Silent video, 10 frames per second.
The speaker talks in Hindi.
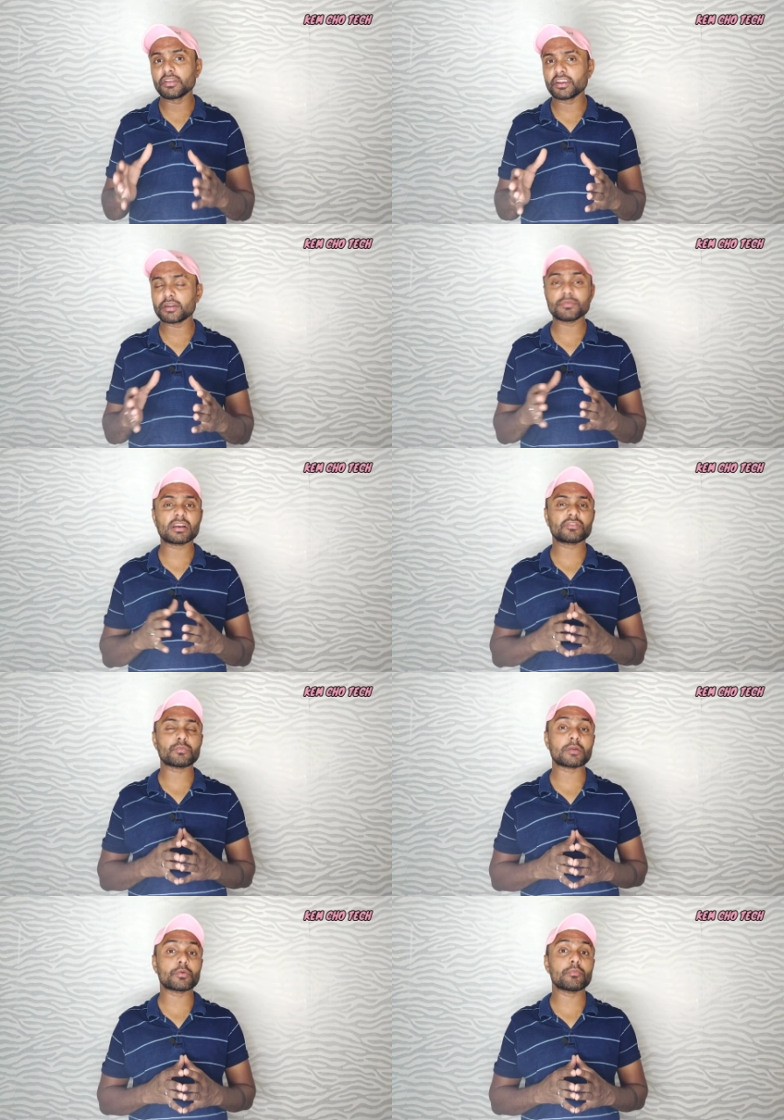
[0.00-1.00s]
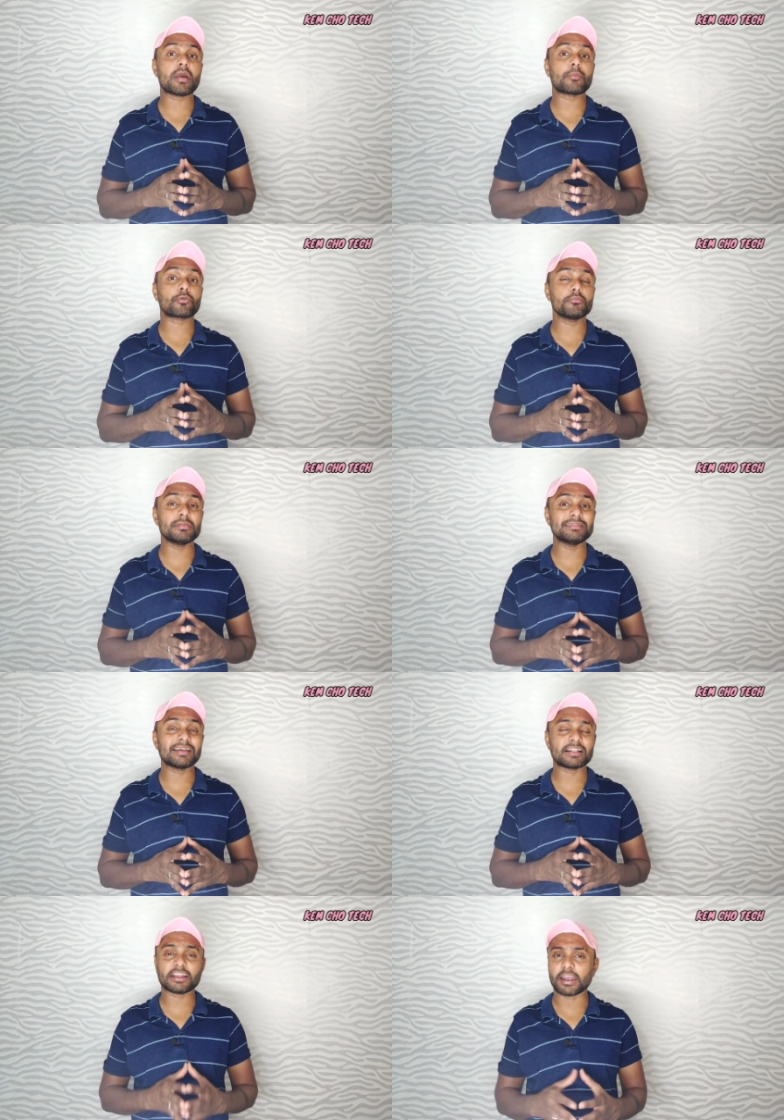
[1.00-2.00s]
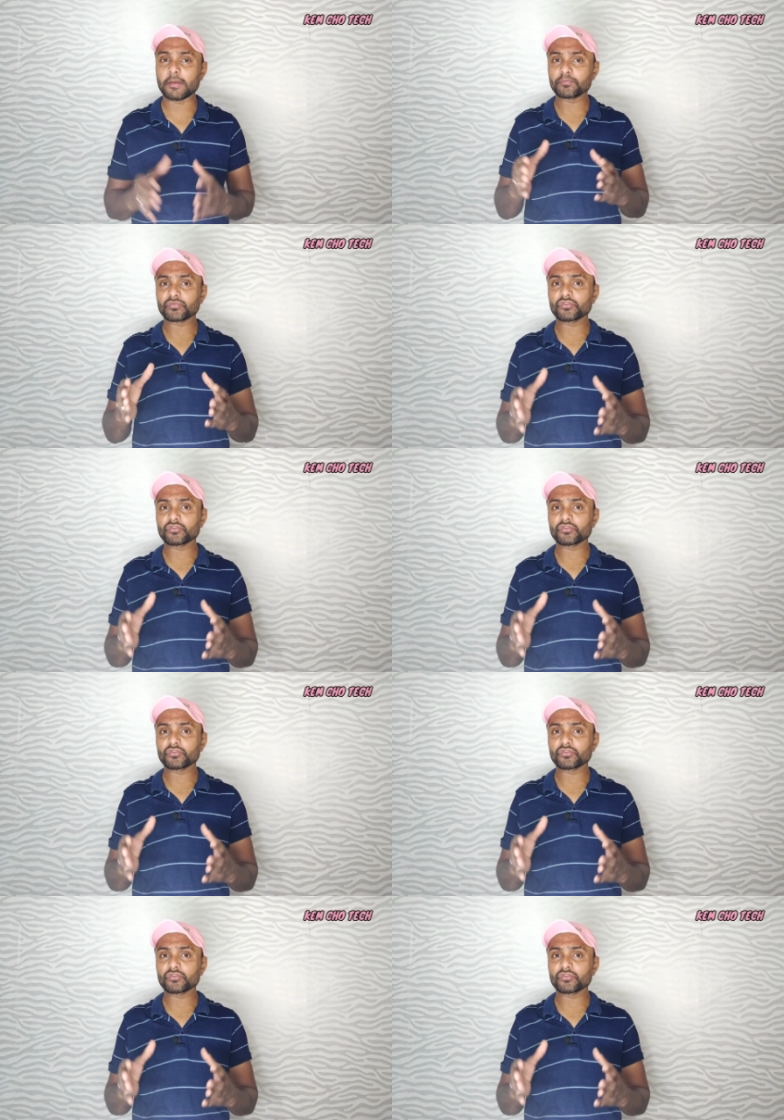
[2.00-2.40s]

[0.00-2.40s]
रेडमी के स्मार्टफोन में आपको मिल जाती है